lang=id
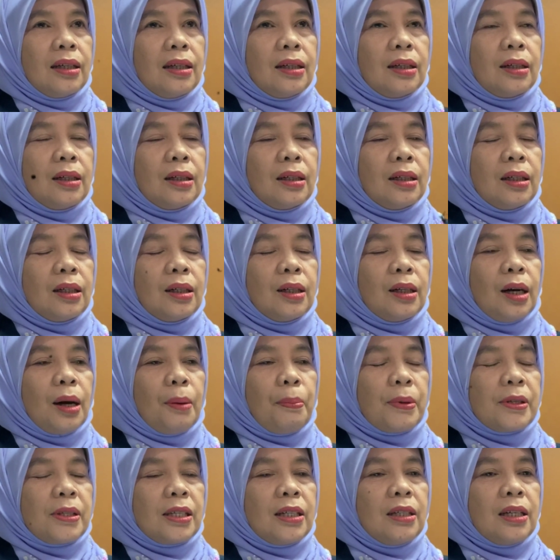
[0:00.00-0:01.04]
eh,
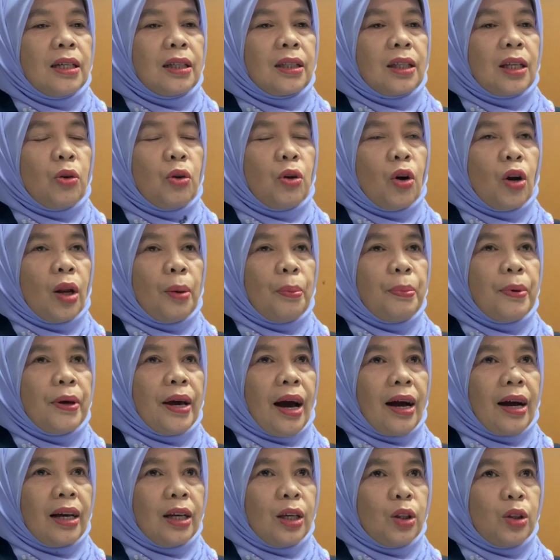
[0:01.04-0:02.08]
apa sih diketahui oleh
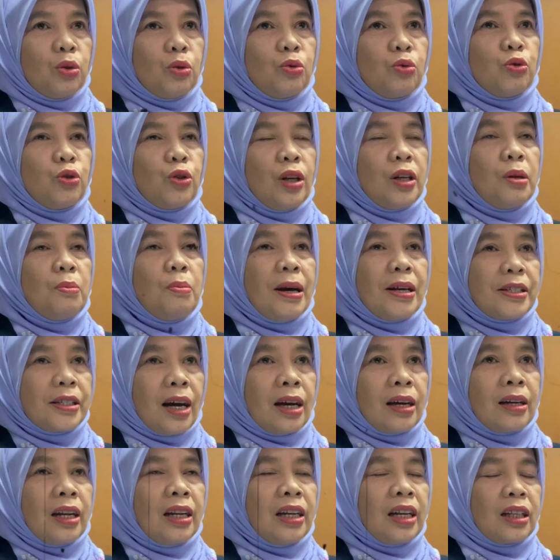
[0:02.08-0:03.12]
pihak itu sudah
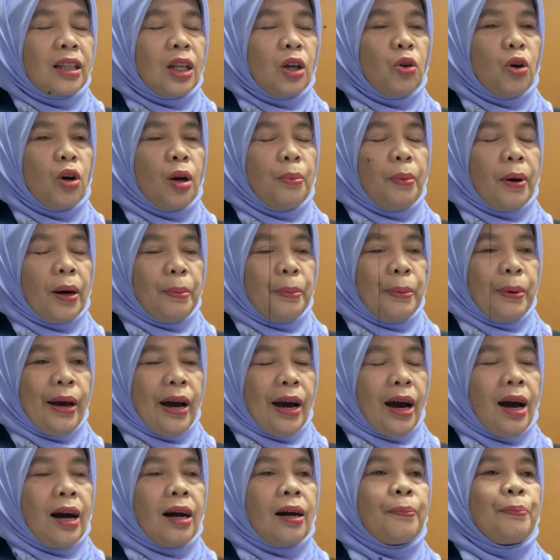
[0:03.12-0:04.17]
dibacakan dan diketahui oleh para
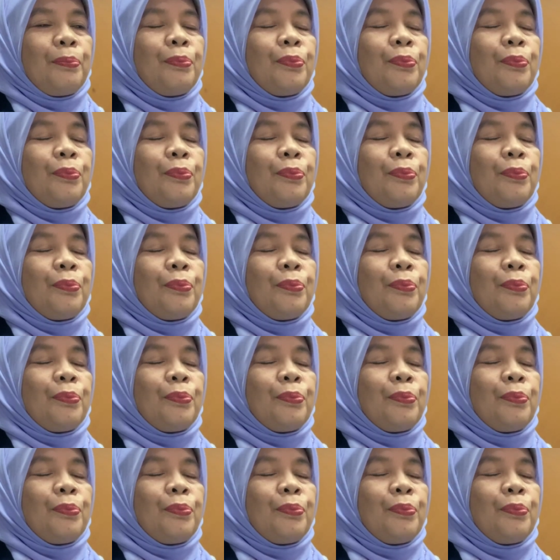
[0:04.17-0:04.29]
pihak